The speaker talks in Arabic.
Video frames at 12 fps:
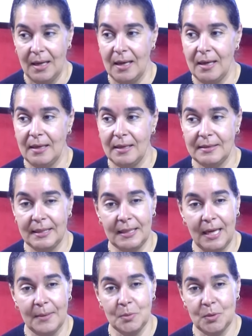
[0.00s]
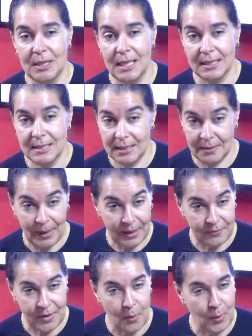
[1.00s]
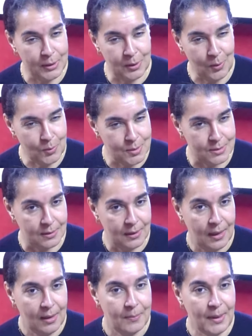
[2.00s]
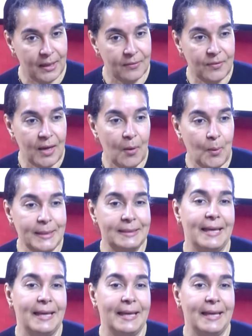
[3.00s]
ذاك آه، الحمد لله ديالك باقي فيها واحد الحزن باقي فيها واحد